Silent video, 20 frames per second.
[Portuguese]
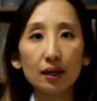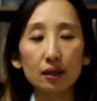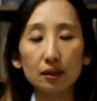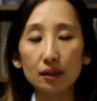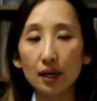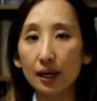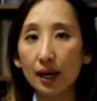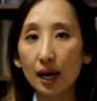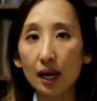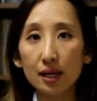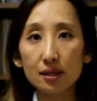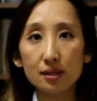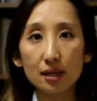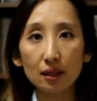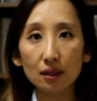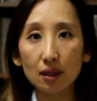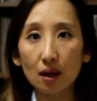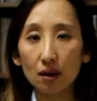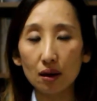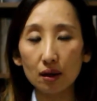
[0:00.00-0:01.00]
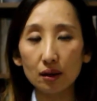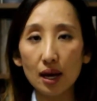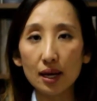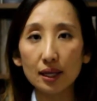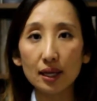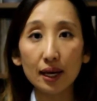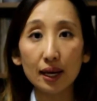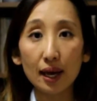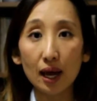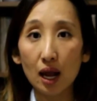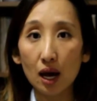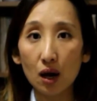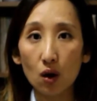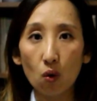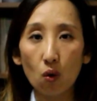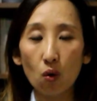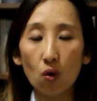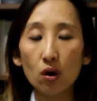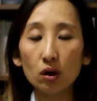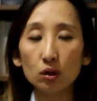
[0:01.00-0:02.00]
daquela, exata, né, daquela
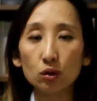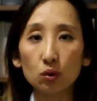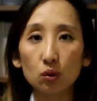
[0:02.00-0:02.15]
cor,